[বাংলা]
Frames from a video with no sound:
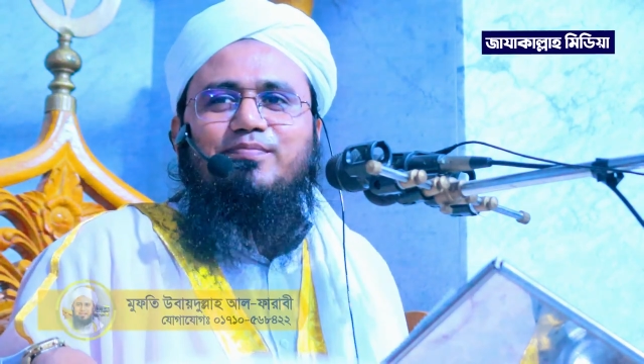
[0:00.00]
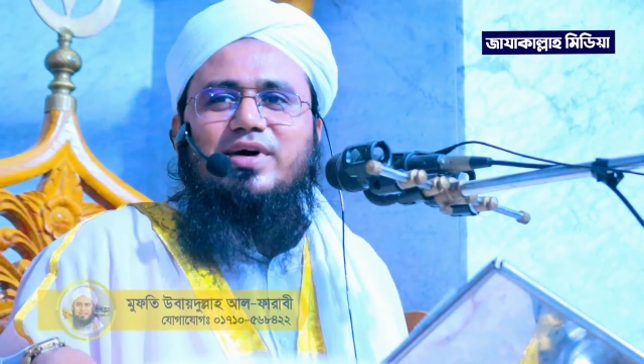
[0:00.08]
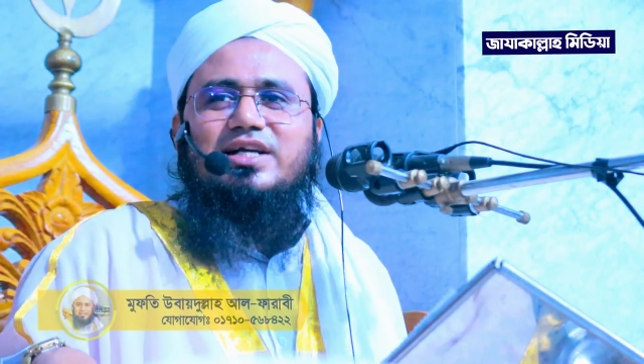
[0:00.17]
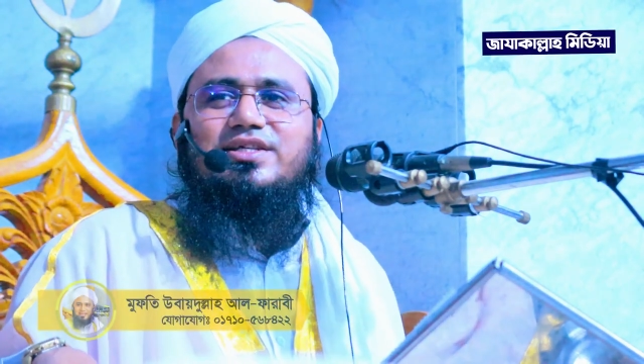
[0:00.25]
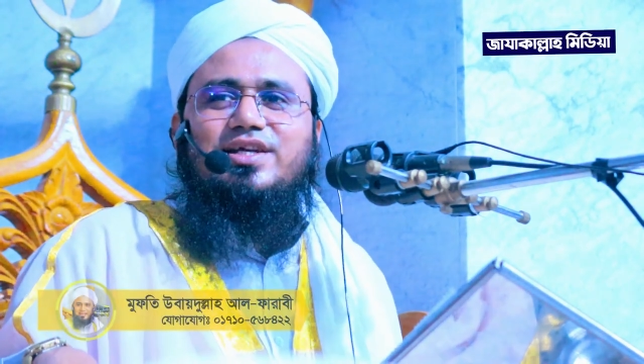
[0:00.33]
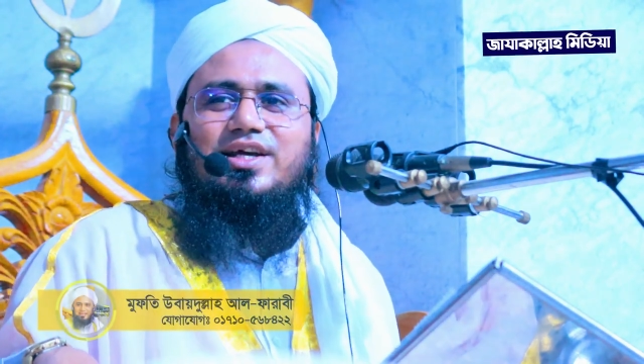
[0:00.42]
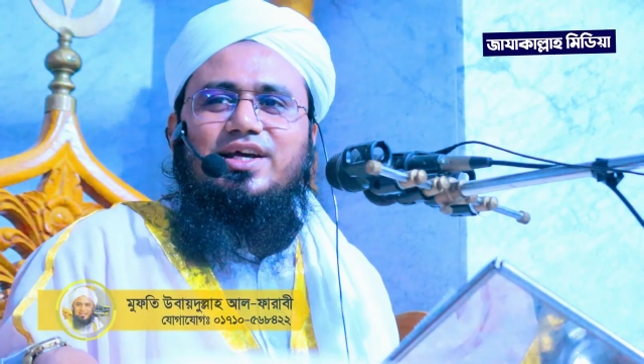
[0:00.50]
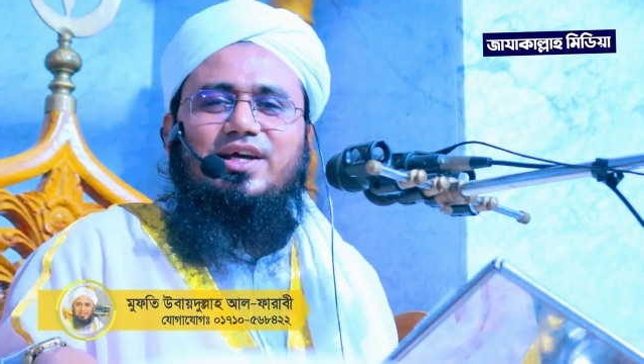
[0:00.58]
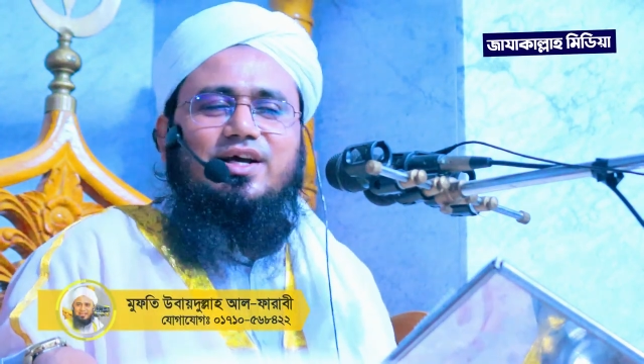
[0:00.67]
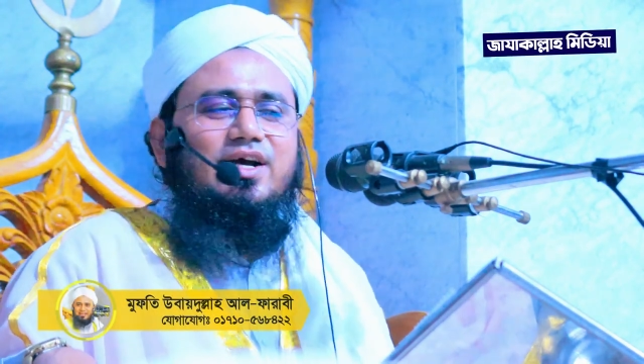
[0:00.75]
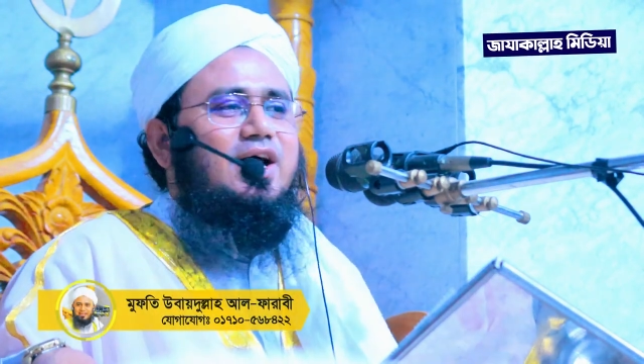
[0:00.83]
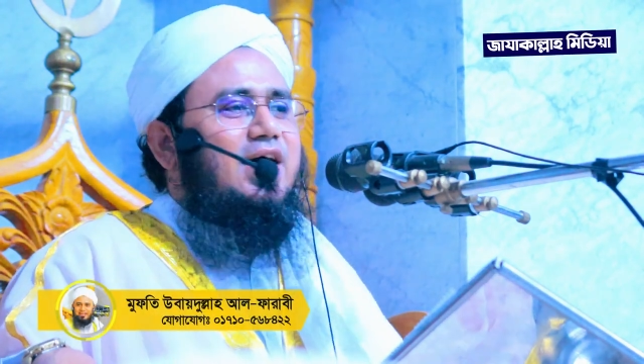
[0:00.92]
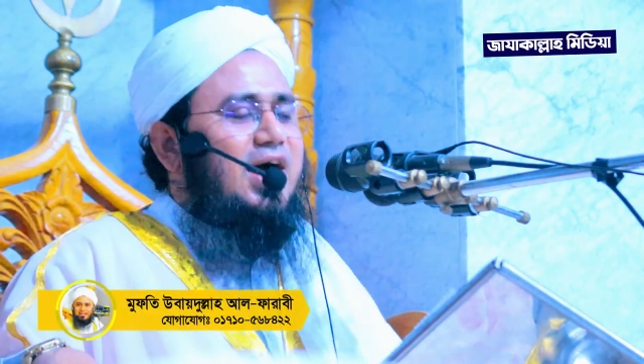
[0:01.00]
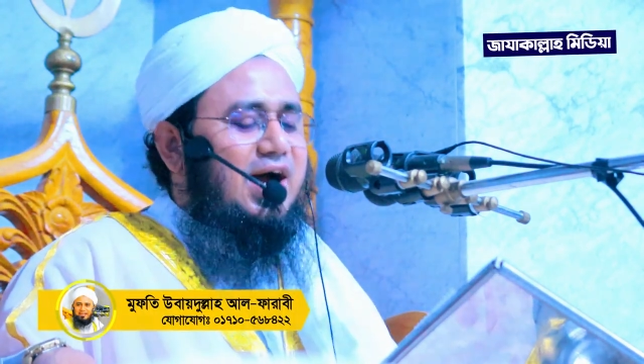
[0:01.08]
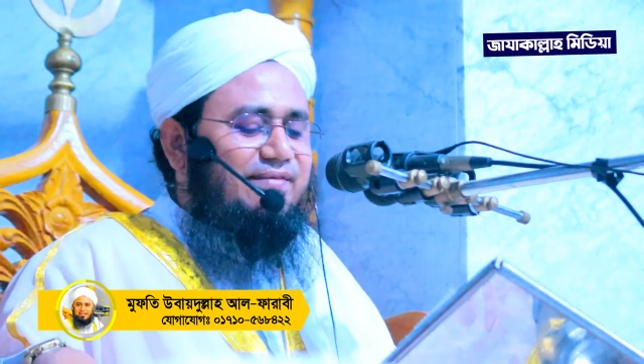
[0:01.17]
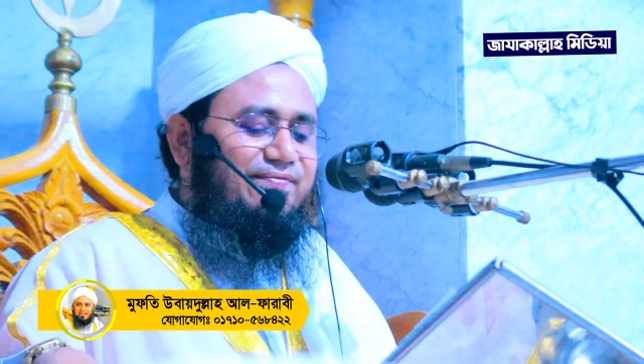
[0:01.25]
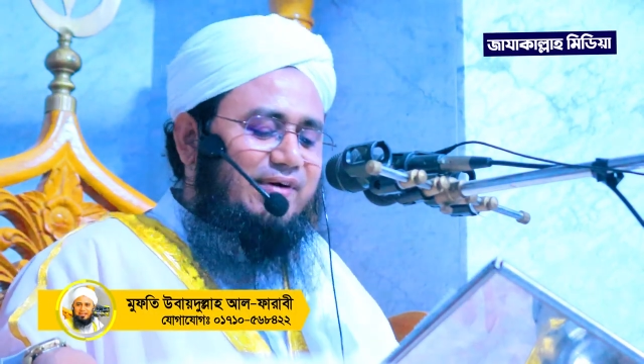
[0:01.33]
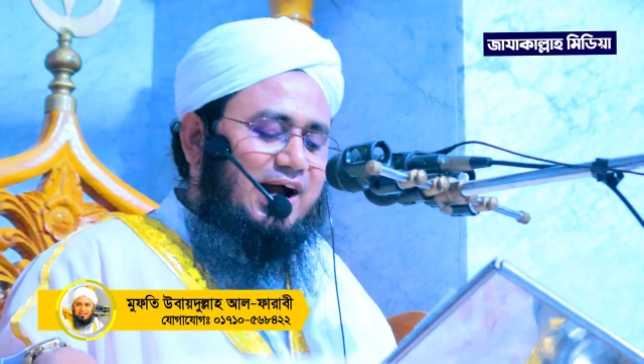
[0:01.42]
পাঁচ কি
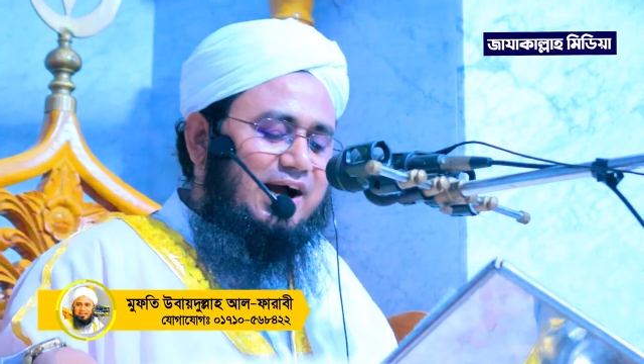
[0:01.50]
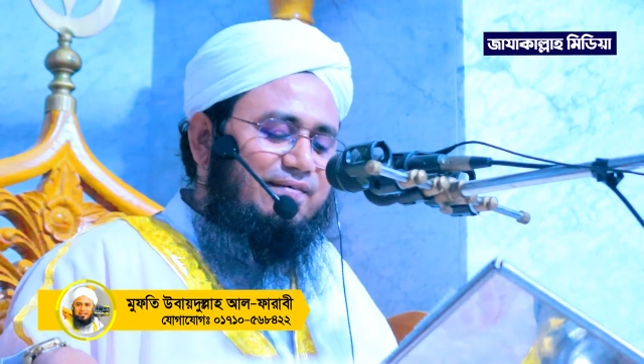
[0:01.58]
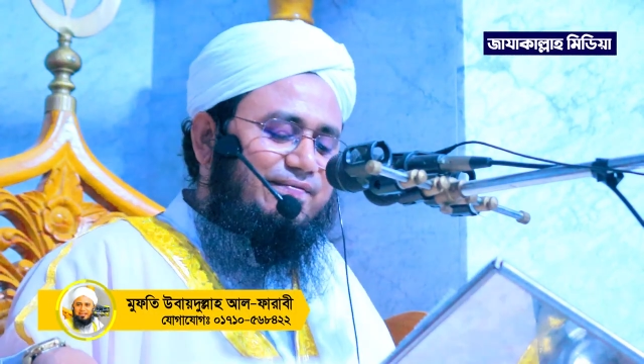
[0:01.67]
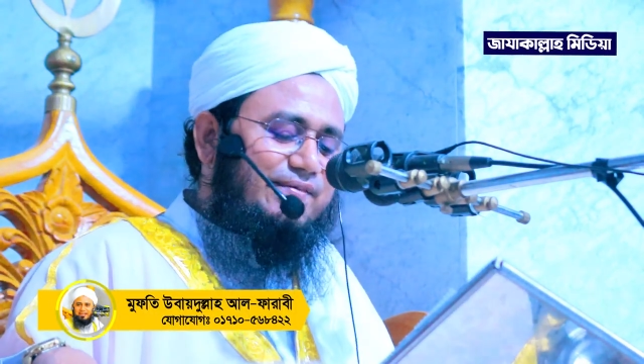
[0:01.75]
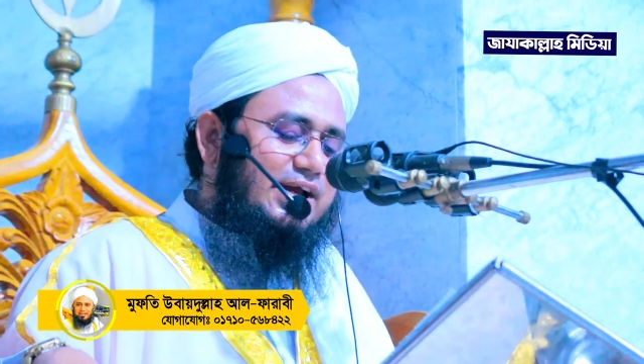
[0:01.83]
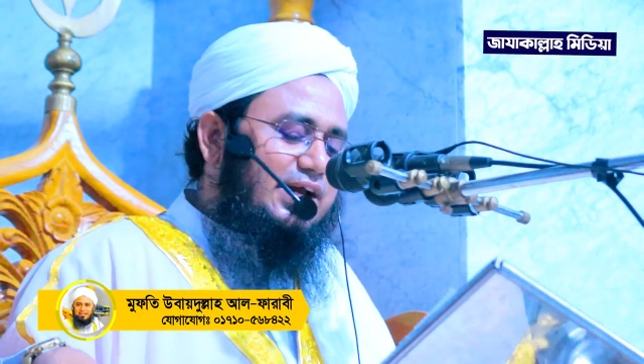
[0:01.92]
হাফ হাফ